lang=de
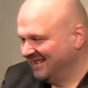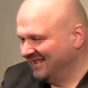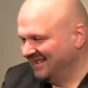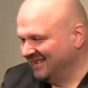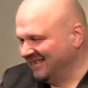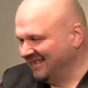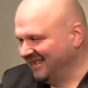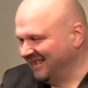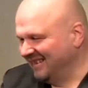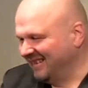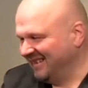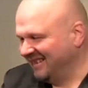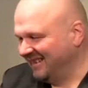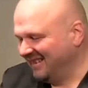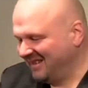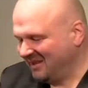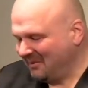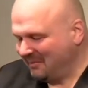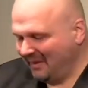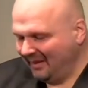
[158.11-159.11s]
Und
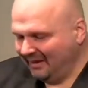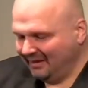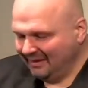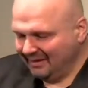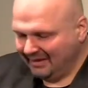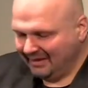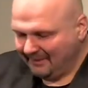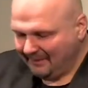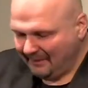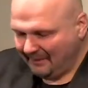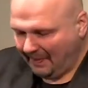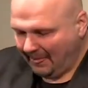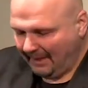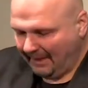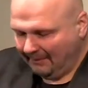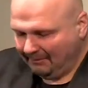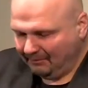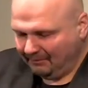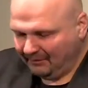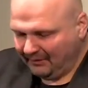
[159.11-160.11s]
ich bin,
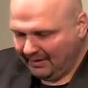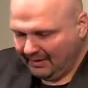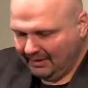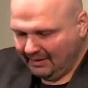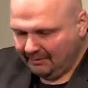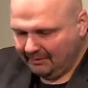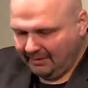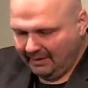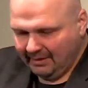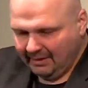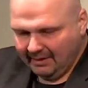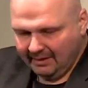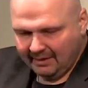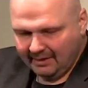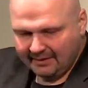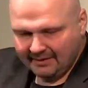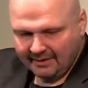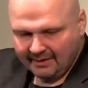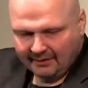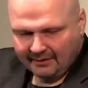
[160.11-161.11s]
ich bin
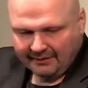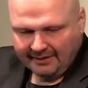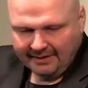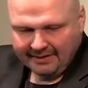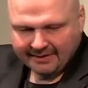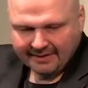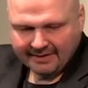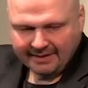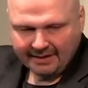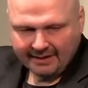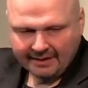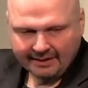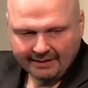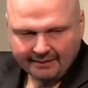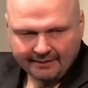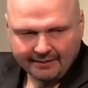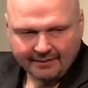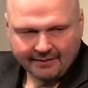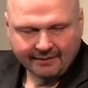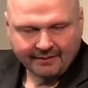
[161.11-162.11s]
jetzt auf diese Sache
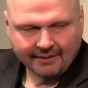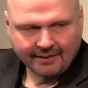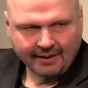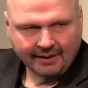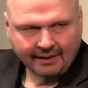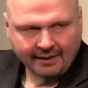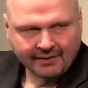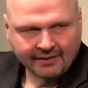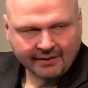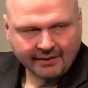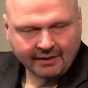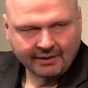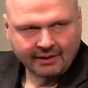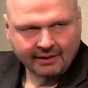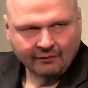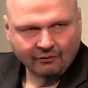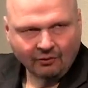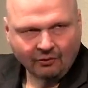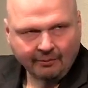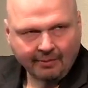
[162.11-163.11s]
gar nicht so richtig
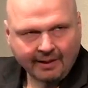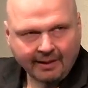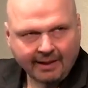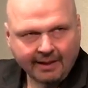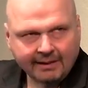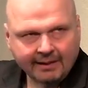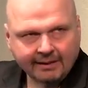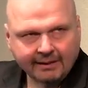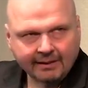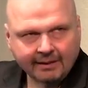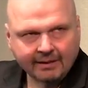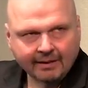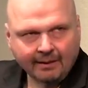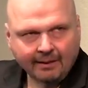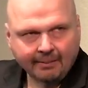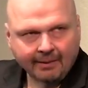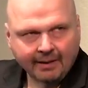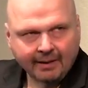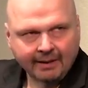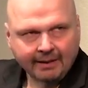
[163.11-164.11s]
vorbereitet. Ich
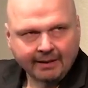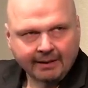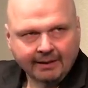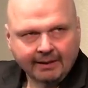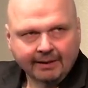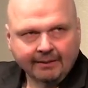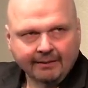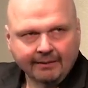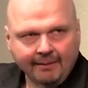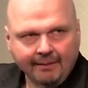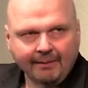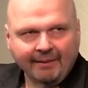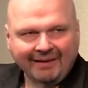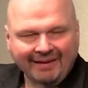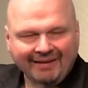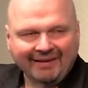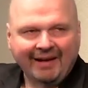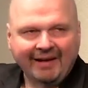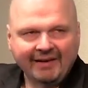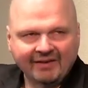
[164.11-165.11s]
habe,
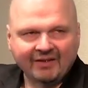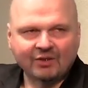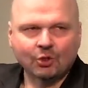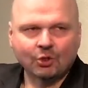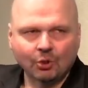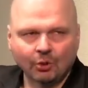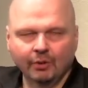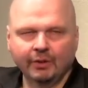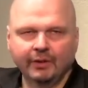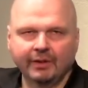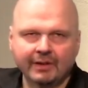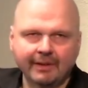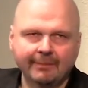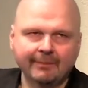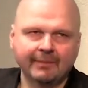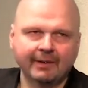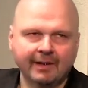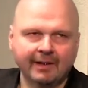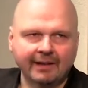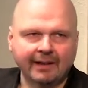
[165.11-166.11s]
das heißt schon, ich habe
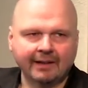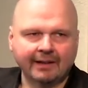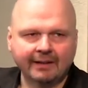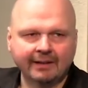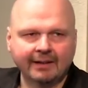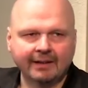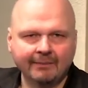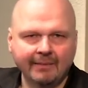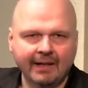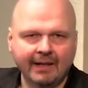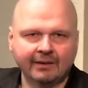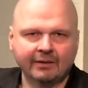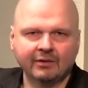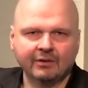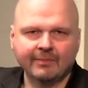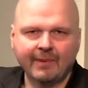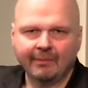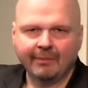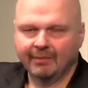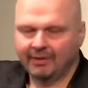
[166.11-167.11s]
mir Gedanken gemacht. und Ich
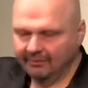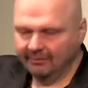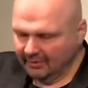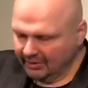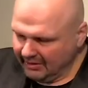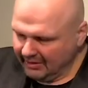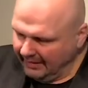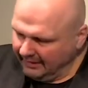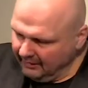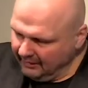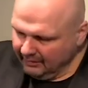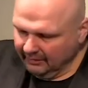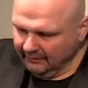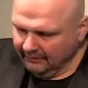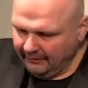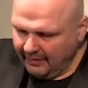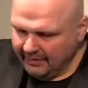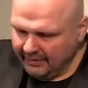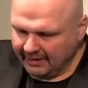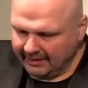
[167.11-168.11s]
mache mir immer ständig
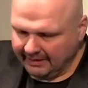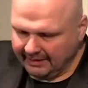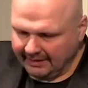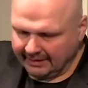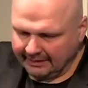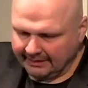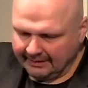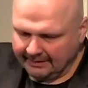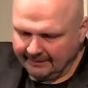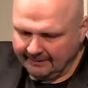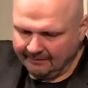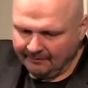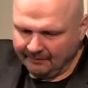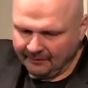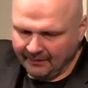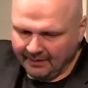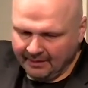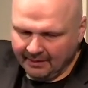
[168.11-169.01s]
irgendwelche Gedanken.